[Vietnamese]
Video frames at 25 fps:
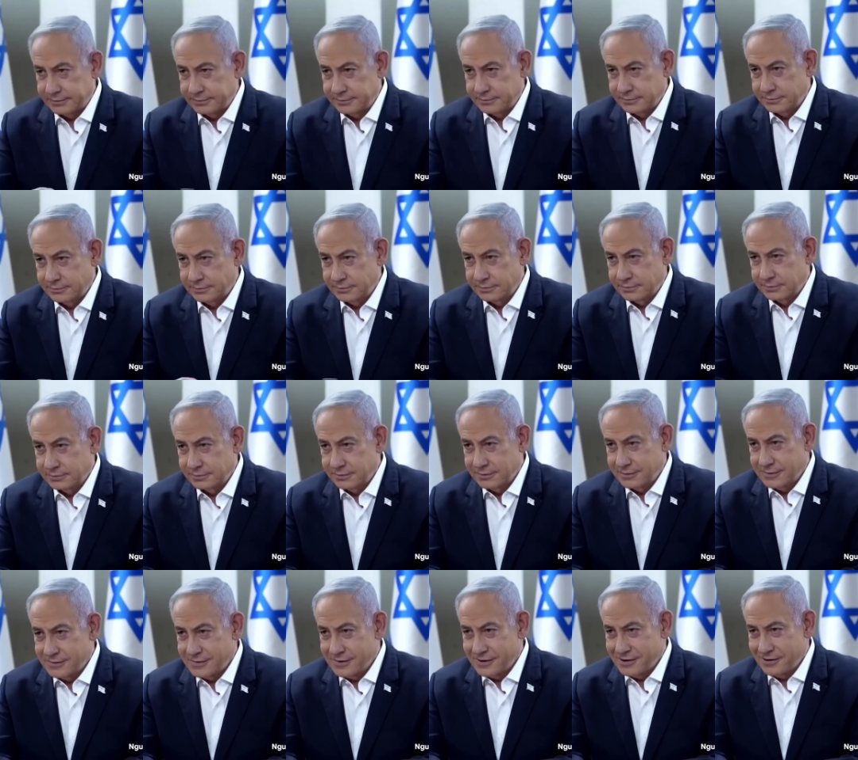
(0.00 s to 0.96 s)
sự và tình
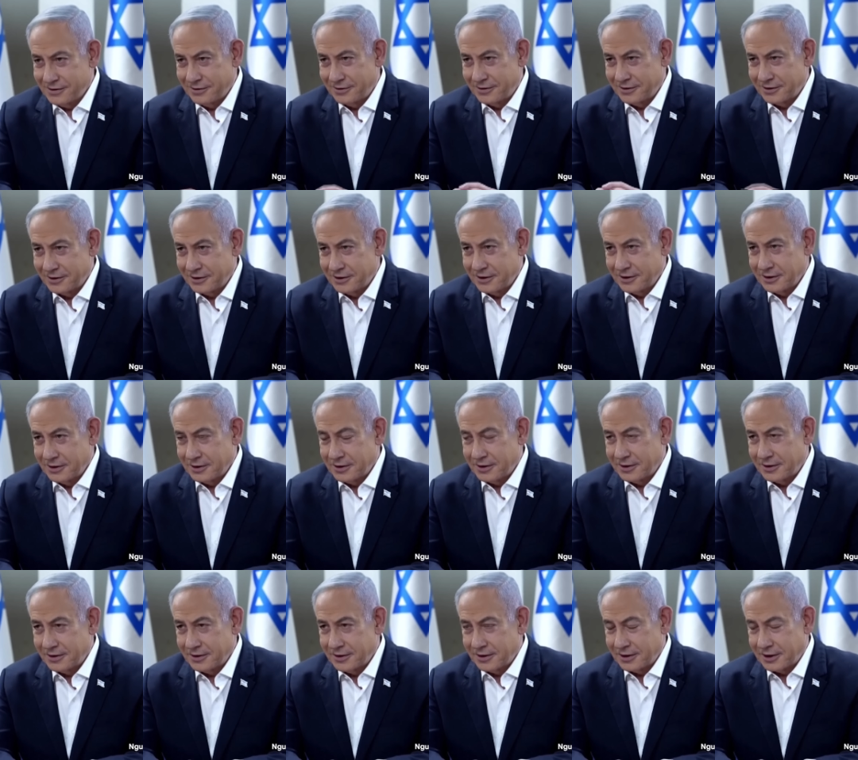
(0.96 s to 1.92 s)
báo đã cố gắng
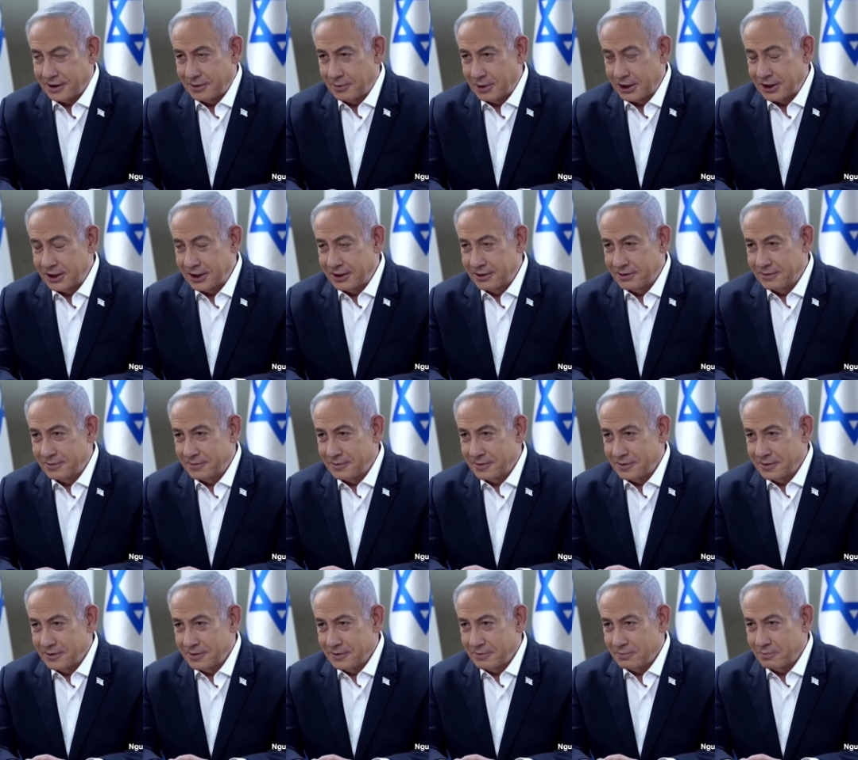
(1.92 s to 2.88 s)
truyền tin tới cấp
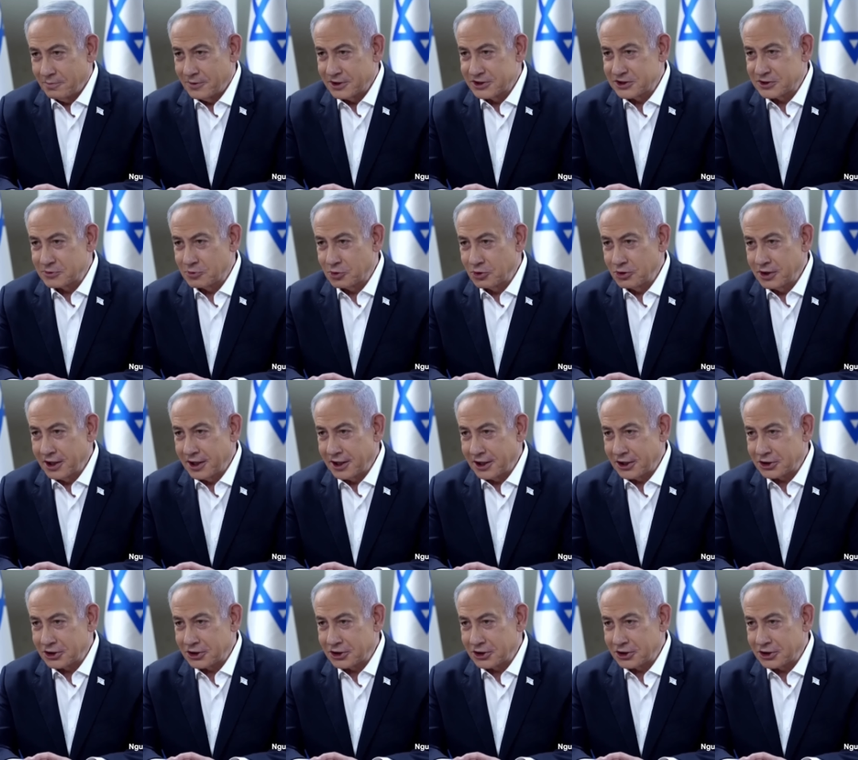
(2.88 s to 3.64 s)
trên của họ. Thậm